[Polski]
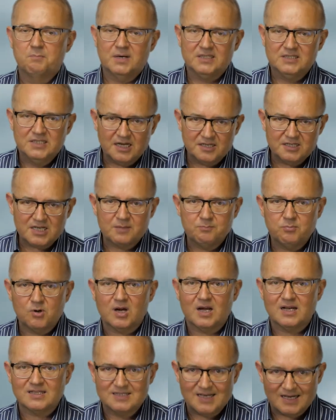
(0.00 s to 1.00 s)
badaniach
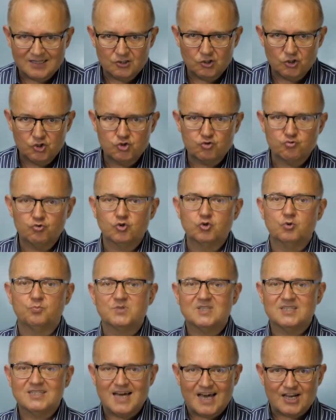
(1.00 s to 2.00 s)
pokazano, iż u
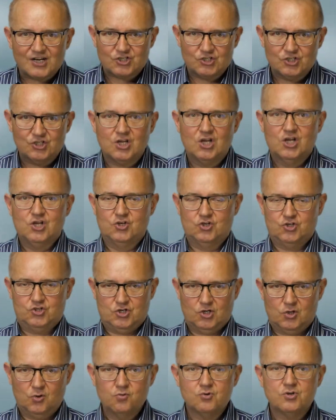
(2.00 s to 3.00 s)
osób starszych
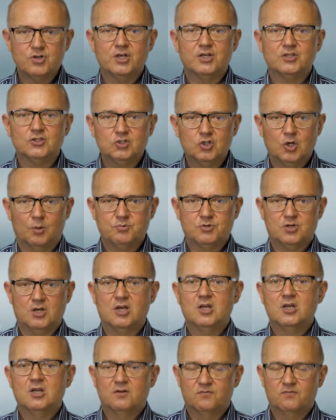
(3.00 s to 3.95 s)
szczególnie dobrze